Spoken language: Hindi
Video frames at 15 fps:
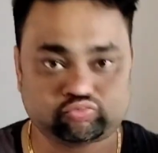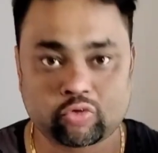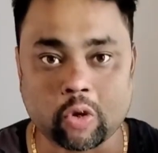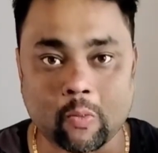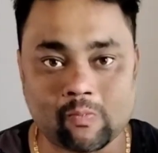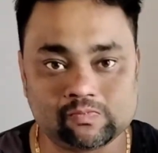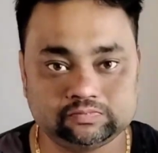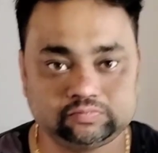है,
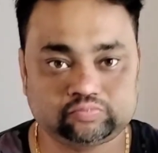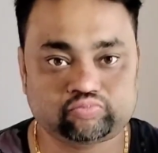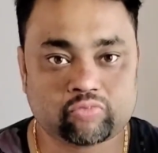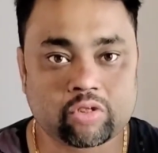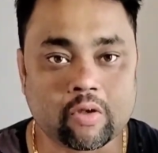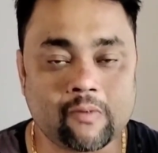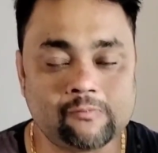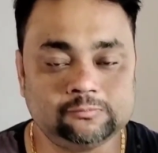है पराठा
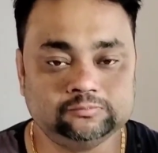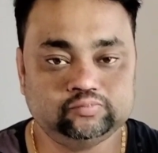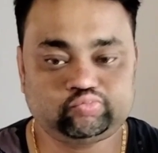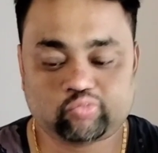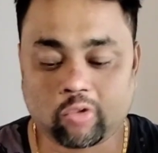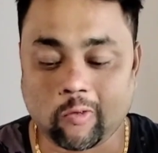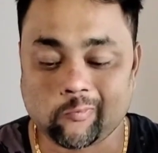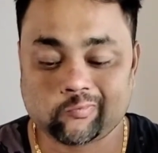
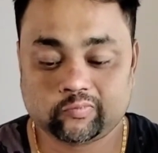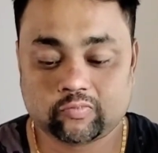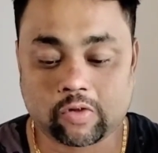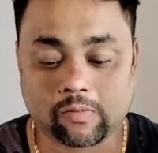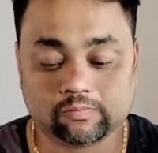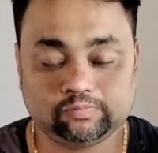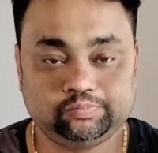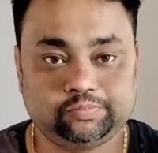
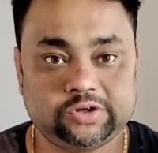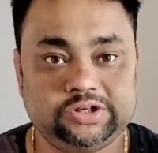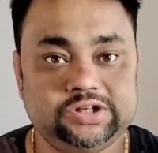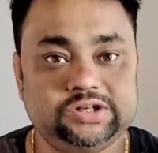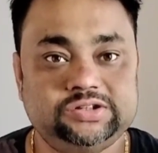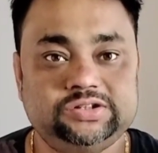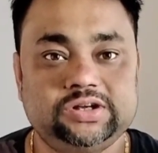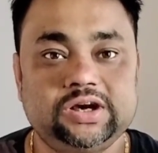
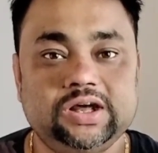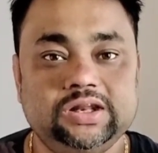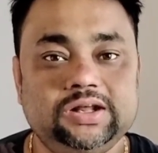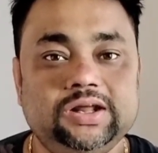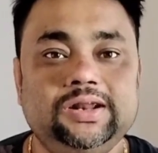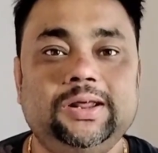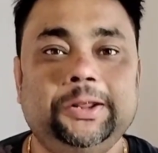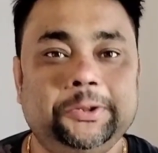पनीर से
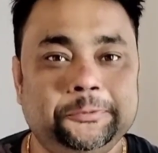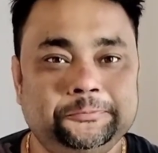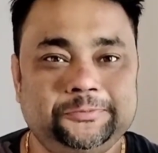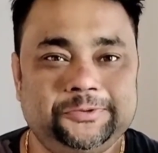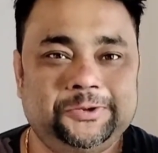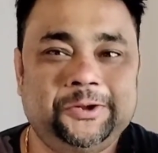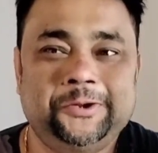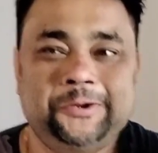गंजन
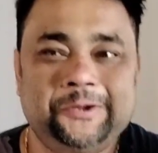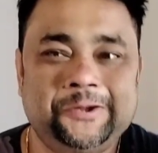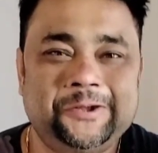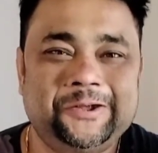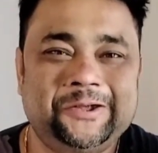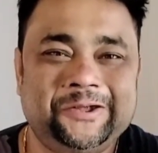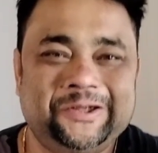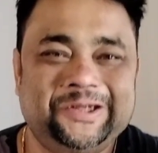
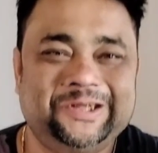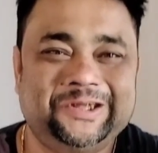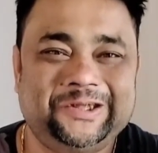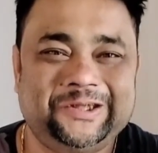है